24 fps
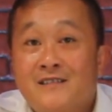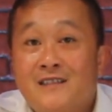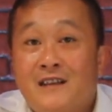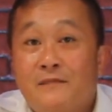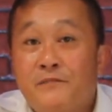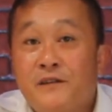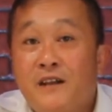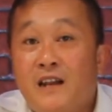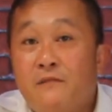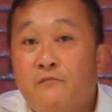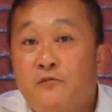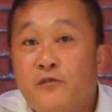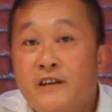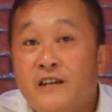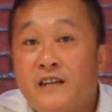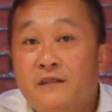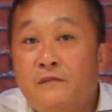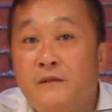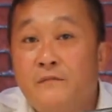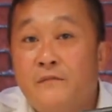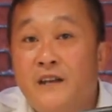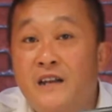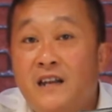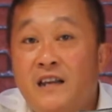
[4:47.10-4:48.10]
tapi lampu
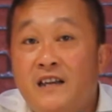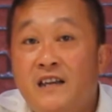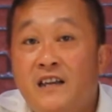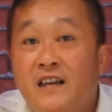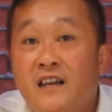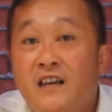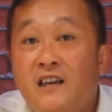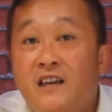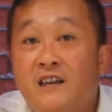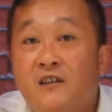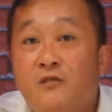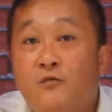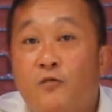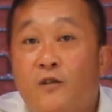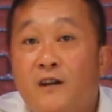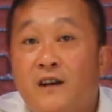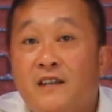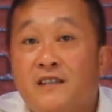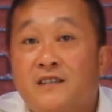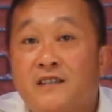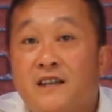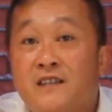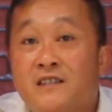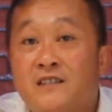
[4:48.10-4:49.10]
ini memiliki
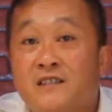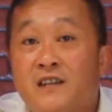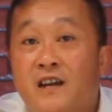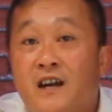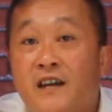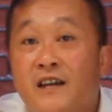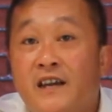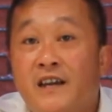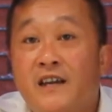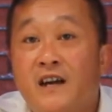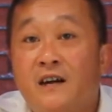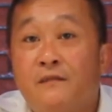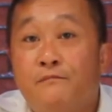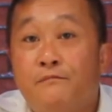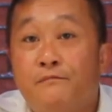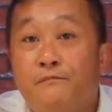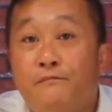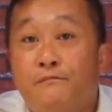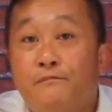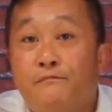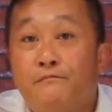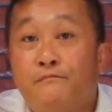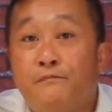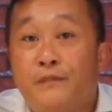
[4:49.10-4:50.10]
kualitas cahaya yang
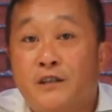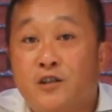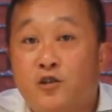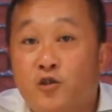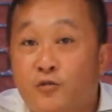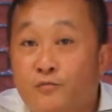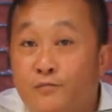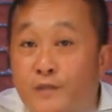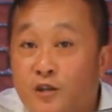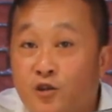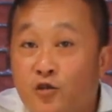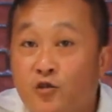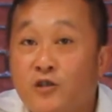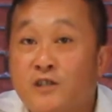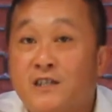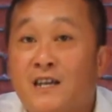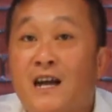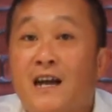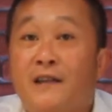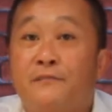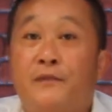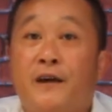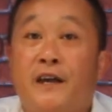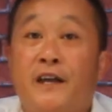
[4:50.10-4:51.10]
betul-betul
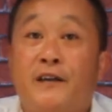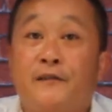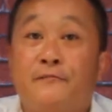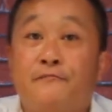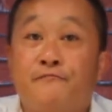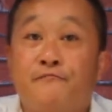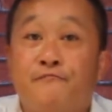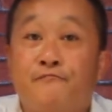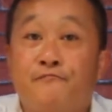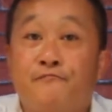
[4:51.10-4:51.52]
sangat baik